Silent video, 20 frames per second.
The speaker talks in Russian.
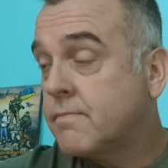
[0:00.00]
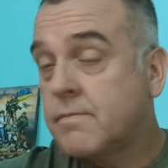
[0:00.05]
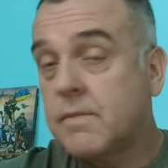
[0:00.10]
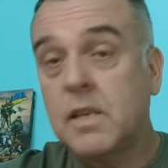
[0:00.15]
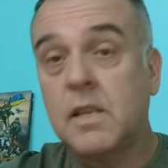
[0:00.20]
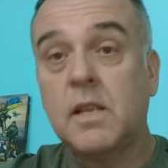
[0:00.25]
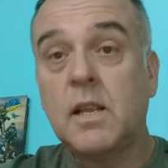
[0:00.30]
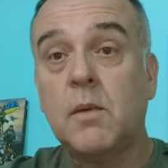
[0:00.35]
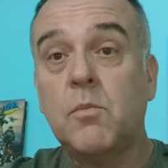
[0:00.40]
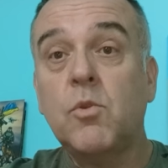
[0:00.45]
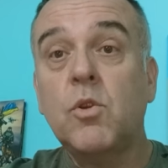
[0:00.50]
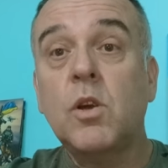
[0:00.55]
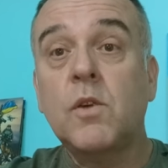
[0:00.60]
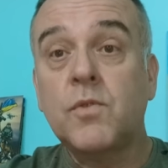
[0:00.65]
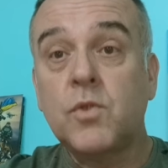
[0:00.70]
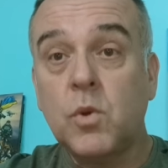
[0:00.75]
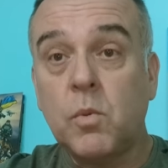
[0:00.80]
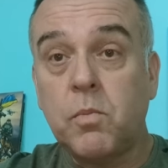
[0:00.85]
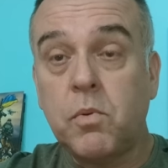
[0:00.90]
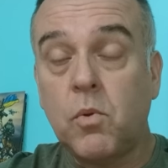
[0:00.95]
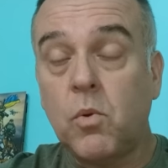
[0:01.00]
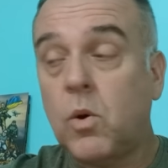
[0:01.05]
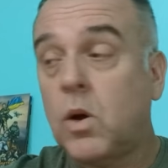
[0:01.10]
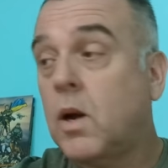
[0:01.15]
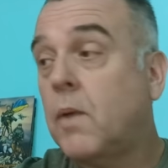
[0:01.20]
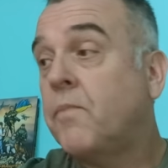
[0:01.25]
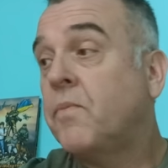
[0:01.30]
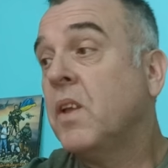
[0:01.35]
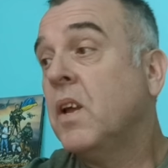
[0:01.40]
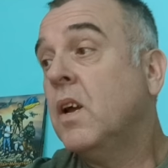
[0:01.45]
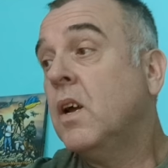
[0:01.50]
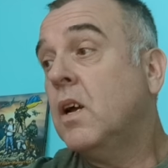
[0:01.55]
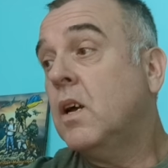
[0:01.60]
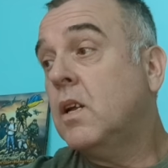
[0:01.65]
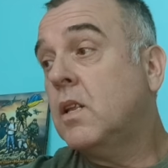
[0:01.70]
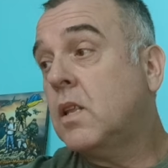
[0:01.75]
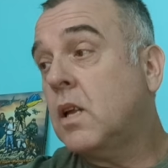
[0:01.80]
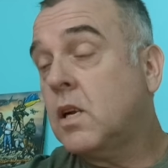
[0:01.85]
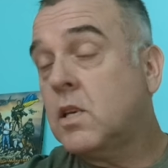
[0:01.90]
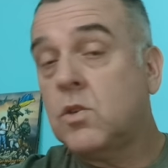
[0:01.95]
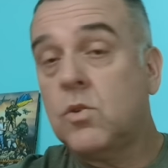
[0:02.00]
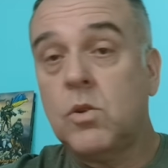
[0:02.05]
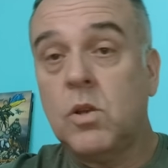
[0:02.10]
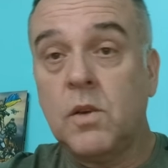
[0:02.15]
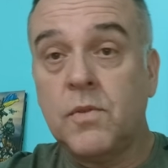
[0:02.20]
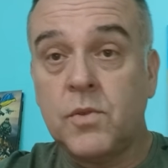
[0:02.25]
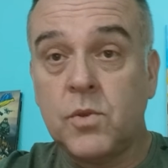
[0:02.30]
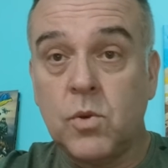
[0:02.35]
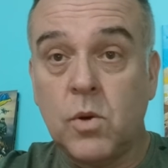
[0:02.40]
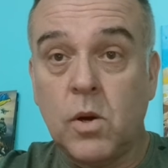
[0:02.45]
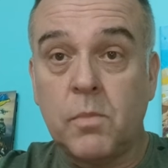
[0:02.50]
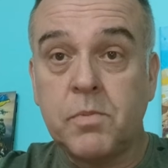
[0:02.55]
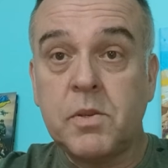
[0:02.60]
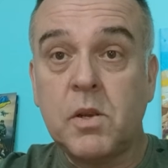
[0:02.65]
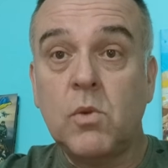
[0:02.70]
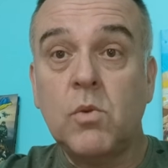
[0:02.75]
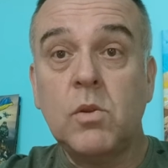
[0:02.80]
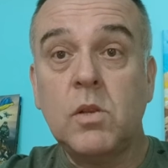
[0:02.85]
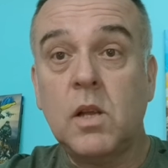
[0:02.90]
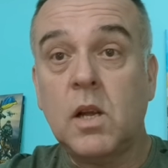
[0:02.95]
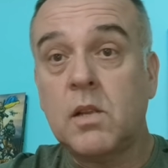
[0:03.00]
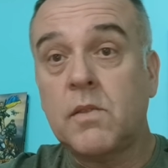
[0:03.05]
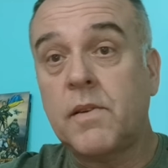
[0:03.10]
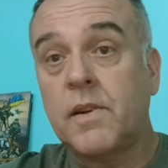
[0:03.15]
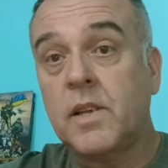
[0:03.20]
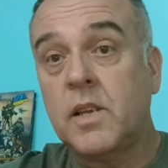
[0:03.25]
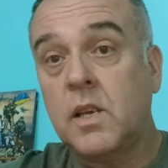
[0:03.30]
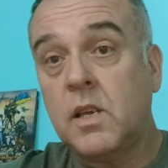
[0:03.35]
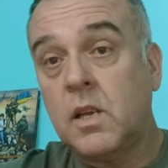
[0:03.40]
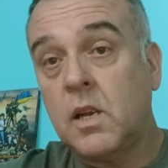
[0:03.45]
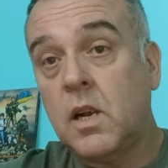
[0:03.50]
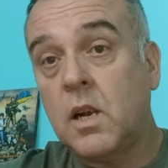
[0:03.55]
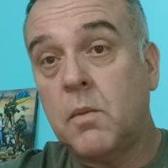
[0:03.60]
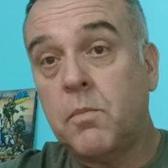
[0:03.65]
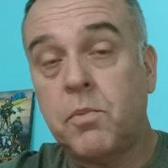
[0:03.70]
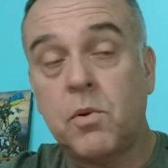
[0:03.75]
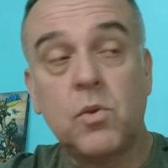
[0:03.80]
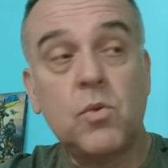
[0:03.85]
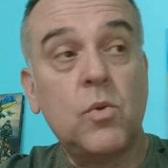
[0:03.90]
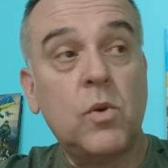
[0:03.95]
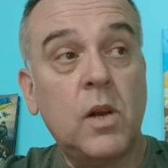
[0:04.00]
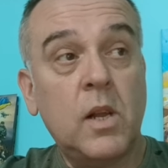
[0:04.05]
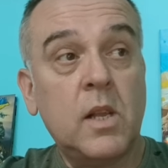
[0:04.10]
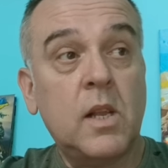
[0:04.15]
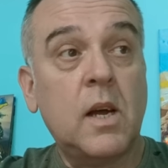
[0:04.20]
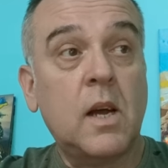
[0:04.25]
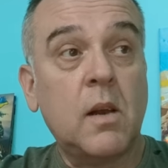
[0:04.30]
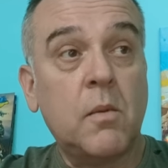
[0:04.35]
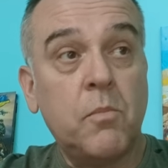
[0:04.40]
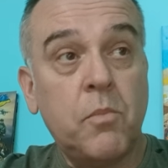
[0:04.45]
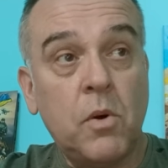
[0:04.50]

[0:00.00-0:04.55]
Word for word: и там у них все плохо. Э, также у них все абсолютно отвратительно под угледаром.